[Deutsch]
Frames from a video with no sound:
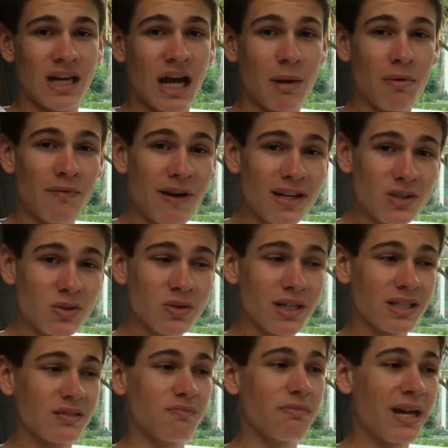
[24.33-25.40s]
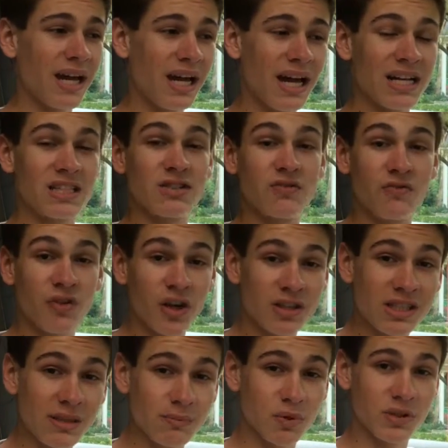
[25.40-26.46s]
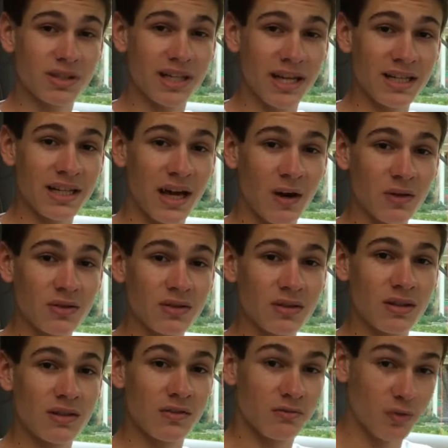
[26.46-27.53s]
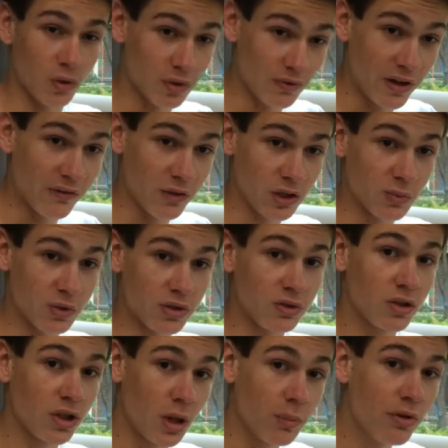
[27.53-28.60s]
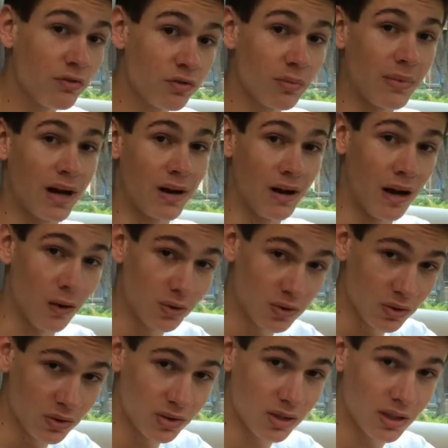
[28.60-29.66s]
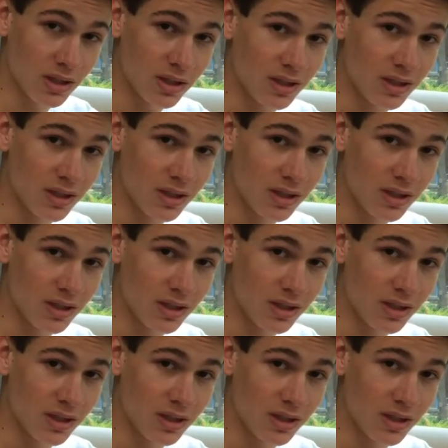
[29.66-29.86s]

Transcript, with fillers: Aber weißt du, dass mehr als 40% Umweltverschmutzung kommen von Autos?